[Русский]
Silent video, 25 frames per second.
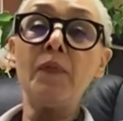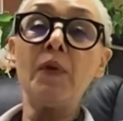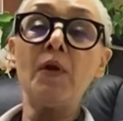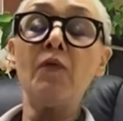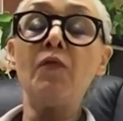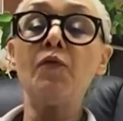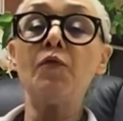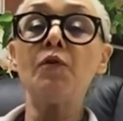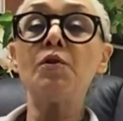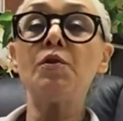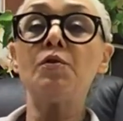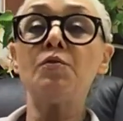
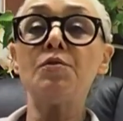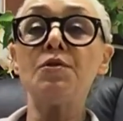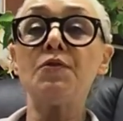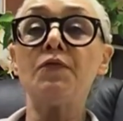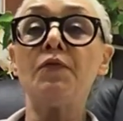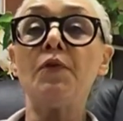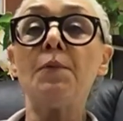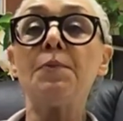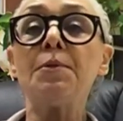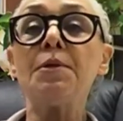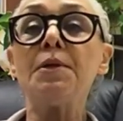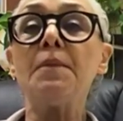Вот, то есть,
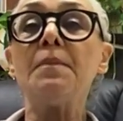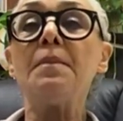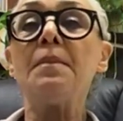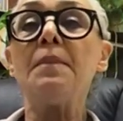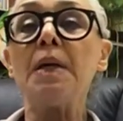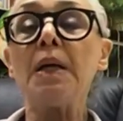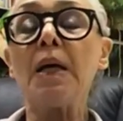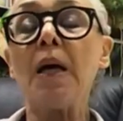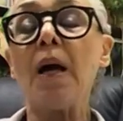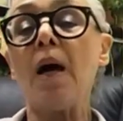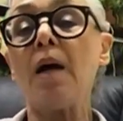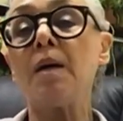в общем,
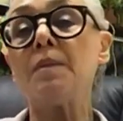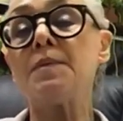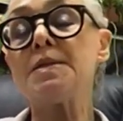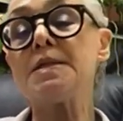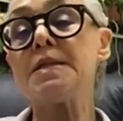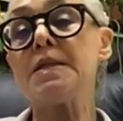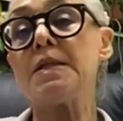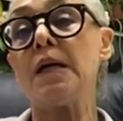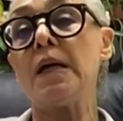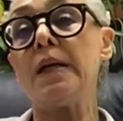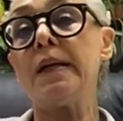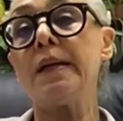мы как бы
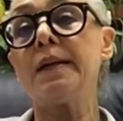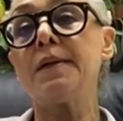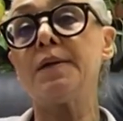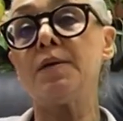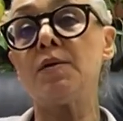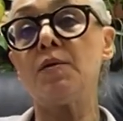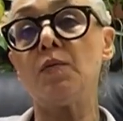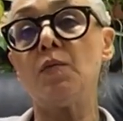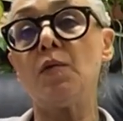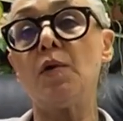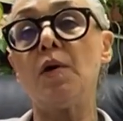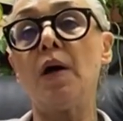стали к
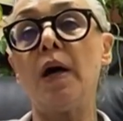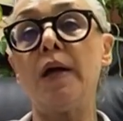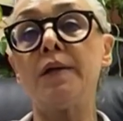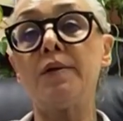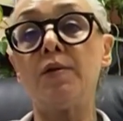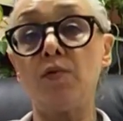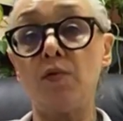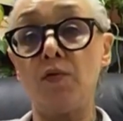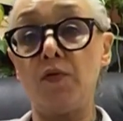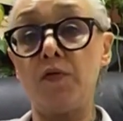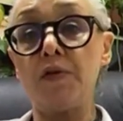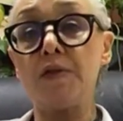этому
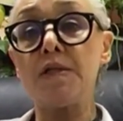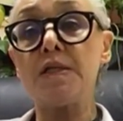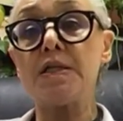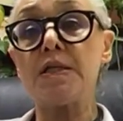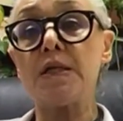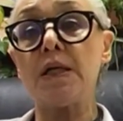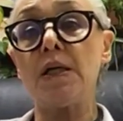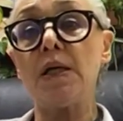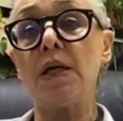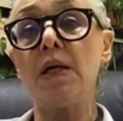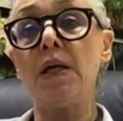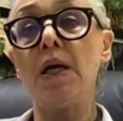
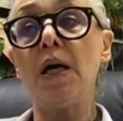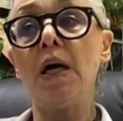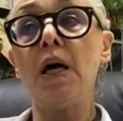готовиться.